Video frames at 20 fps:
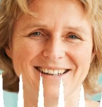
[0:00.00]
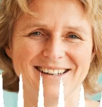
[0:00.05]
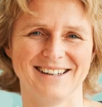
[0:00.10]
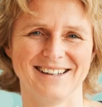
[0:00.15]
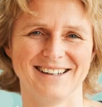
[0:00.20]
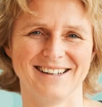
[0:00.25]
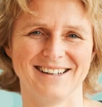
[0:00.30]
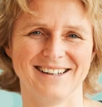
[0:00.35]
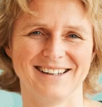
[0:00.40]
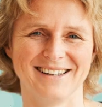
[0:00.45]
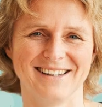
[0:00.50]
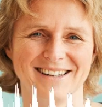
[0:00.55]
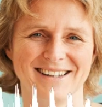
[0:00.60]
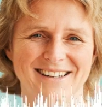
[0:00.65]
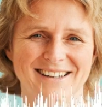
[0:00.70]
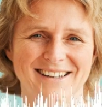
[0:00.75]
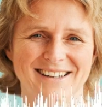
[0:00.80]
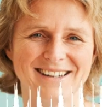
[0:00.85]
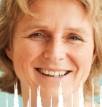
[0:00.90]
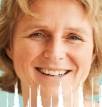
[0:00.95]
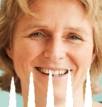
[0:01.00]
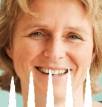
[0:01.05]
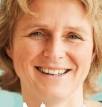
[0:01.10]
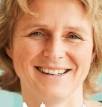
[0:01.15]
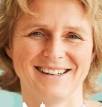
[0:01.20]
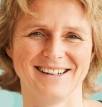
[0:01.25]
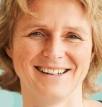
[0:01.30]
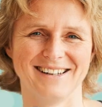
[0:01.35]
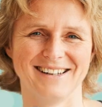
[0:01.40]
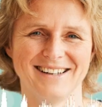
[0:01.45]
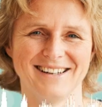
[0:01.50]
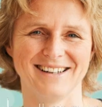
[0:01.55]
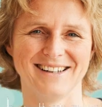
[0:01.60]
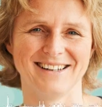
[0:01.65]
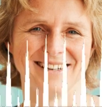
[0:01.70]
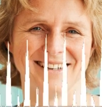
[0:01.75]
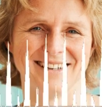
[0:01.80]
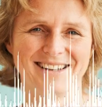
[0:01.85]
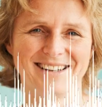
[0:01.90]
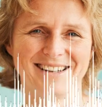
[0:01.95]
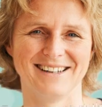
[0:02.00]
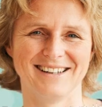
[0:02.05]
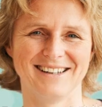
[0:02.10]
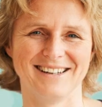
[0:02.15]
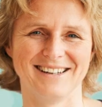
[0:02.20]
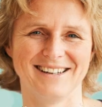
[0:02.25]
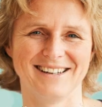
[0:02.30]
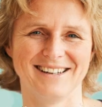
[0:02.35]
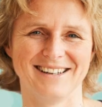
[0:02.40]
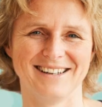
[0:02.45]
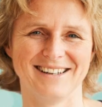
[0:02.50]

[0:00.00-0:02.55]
ich erfülltes Leben verstehe als